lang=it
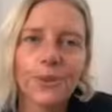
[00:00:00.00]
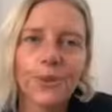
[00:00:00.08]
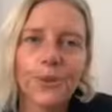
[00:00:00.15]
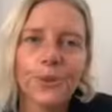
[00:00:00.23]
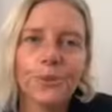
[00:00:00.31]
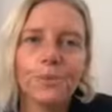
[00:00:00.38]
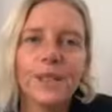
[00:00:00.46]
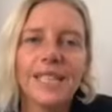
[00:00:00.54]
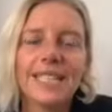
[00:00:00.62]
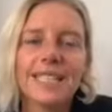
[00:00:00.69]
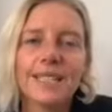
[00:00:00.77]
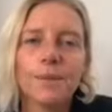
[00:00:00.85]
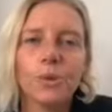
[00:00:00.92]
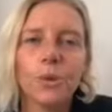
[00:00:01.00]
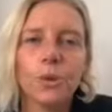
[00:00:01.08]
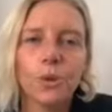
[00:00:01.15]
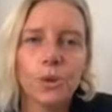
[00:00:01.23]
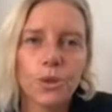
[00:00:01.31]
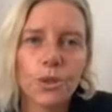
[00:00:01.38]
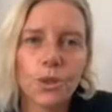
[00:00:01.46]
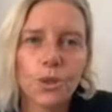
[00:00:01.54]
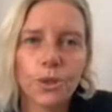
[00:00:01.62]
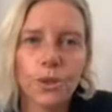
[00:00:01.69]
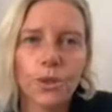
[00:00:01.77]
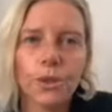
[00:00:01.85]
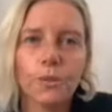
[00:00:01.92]
un bellissimo
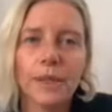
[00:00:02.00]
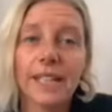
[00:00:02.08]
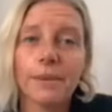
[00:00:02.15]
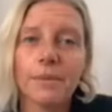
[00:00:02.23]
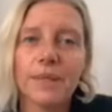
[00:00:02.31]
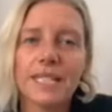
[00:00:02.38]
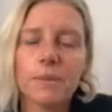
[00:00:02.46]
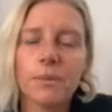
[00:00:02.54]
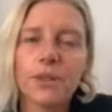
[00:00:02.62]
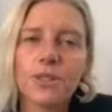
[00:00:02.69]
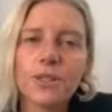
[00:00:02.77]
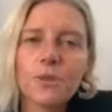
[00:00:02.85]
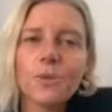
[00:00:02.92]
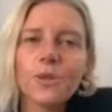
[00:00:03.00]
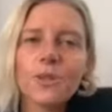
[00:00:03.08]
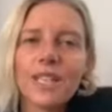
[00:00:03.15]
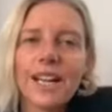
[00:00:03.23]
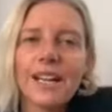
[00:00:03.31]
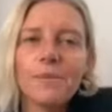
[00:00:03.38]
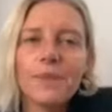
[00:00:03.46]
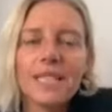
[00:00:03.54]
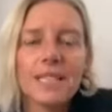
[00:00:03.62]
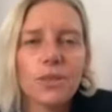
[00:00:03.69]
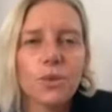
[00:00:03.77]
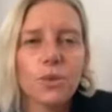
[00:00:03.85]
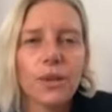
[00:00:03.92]
corso perché il mese prossimo sarà il mese
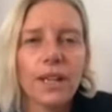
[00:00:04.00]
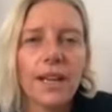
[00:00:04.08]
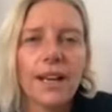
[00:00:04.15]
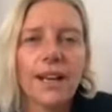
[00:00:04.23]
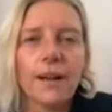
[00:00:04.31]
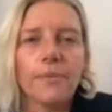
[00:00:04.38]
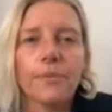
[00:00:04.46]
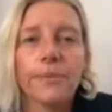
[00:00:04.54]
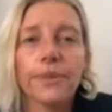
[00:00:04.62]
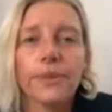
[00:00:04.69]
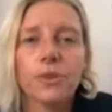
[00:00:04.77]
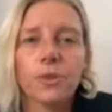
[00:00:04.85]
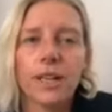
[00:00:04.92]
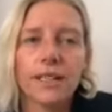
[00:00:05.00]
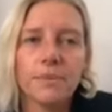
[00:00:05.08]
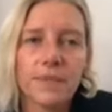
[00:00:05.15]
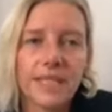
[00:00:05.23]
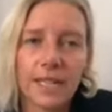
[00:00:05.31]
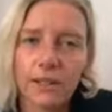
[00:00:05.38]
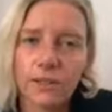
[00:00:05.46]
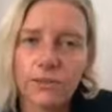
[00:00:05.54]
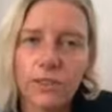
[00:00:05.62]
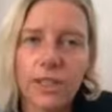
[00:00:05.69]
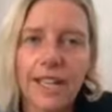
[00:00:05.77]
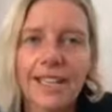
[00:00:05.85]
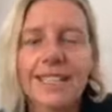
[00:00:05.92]
sulla, sulla IMSS, la non
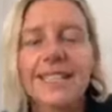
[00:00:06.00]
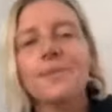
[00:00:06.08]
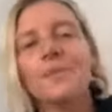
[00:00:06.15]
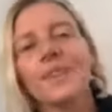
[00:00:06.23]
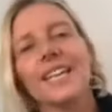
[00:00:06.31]
violenza,